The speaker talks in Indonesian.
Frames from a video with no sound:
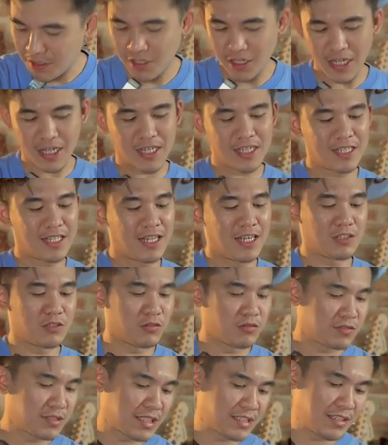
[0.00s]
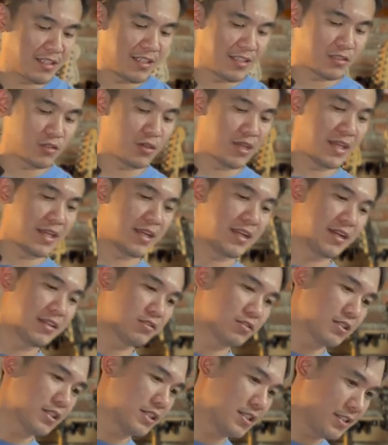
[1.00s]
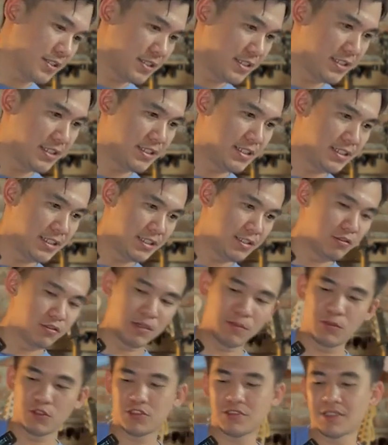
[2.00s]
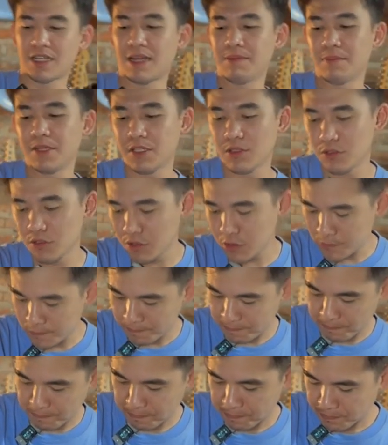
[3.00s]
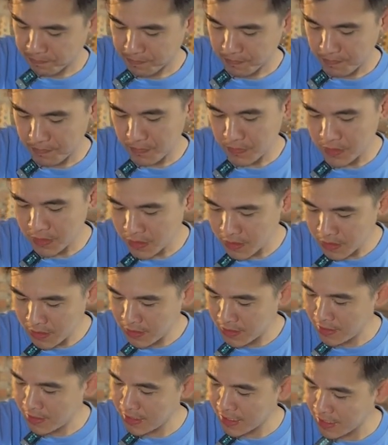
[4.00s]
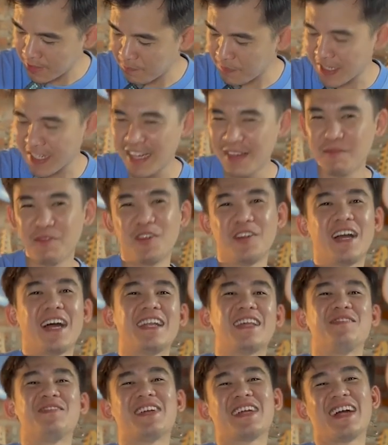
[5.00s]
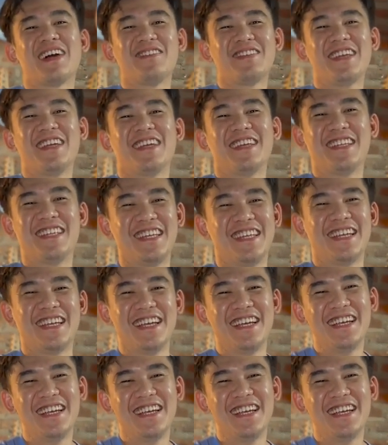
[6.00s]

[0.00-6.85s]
Oke, okay, kita langsung tes aja suaranya langsung nih. Ini gue mau strumming dulu. Ini dari pickup, oh nggak ada pickupnya ini.